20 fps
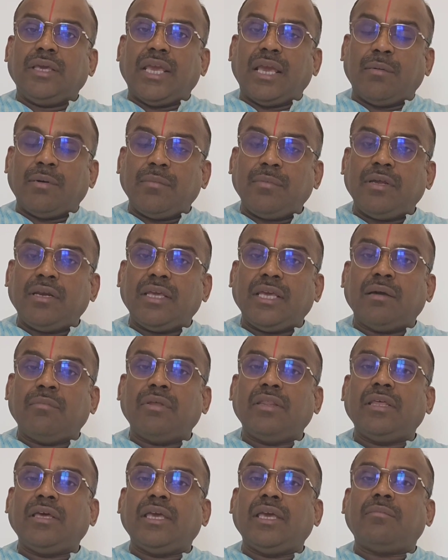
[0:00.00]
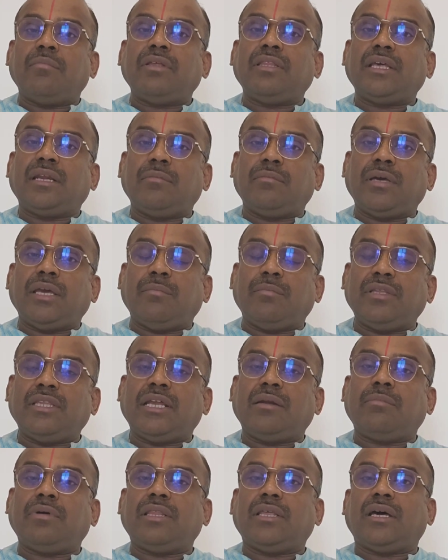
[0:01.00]
யமபர் யமத யமதர்ம
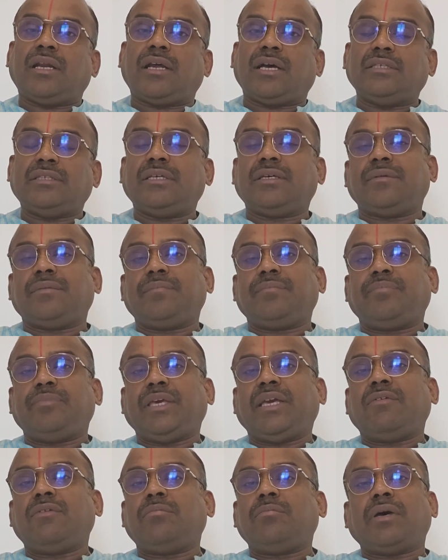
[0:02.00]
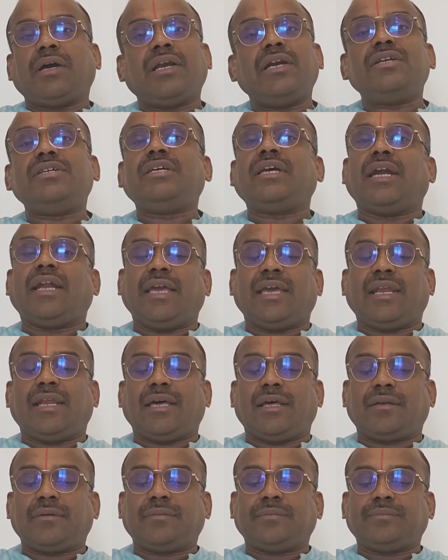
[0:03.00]
யமதர்மதா ராஜன் மிகவும் மகிழ்ச்சி
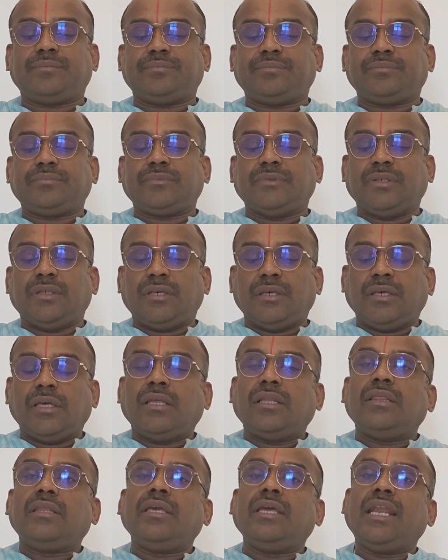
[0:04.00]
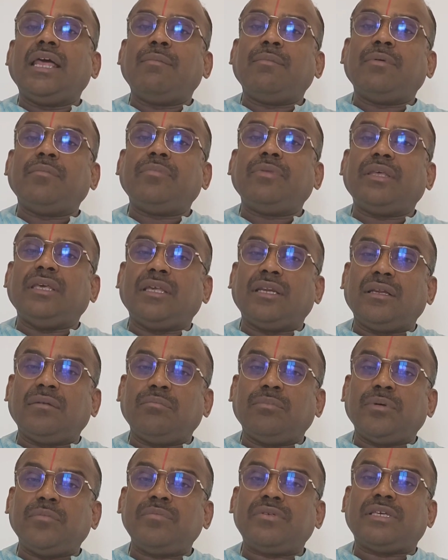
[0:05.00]
அடைகிறார் திலமும்
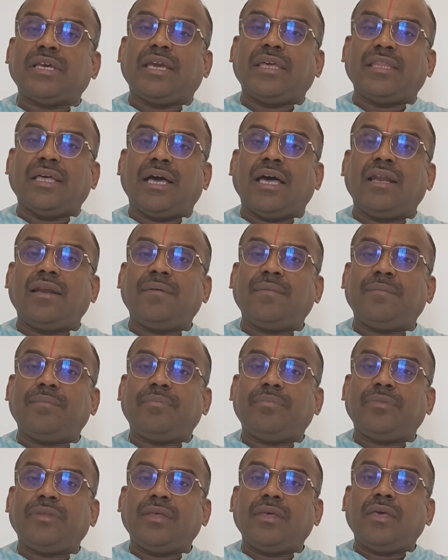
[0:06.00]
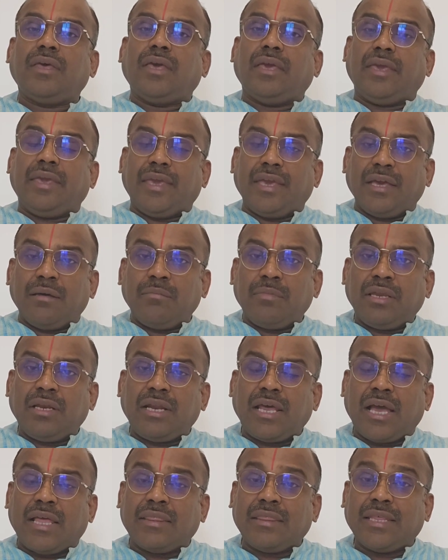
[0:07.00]
இரும்பும் செய்தால் யமன்
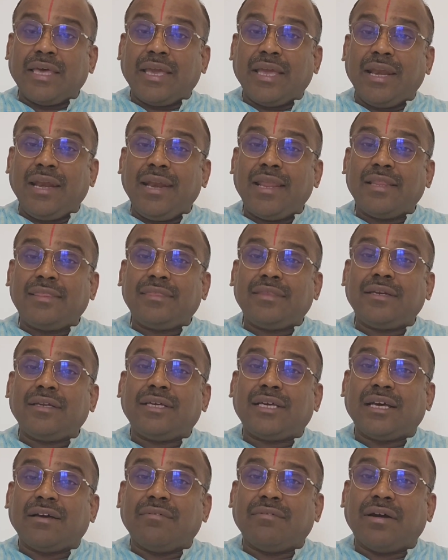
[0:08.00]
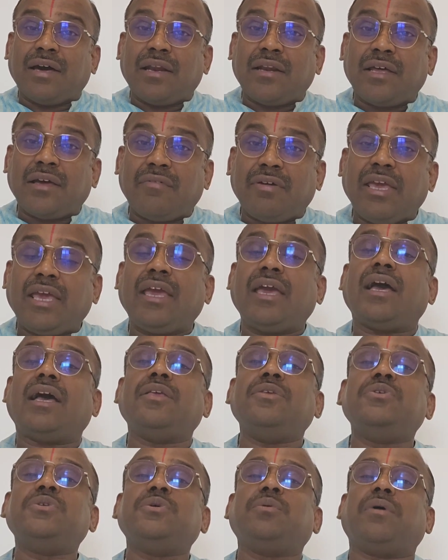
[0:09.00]
அந்த இல்லத்திற்கு வரவே
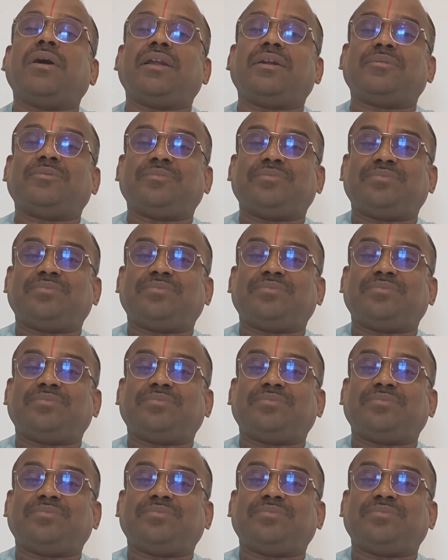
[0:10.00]
அஞ்சுவான்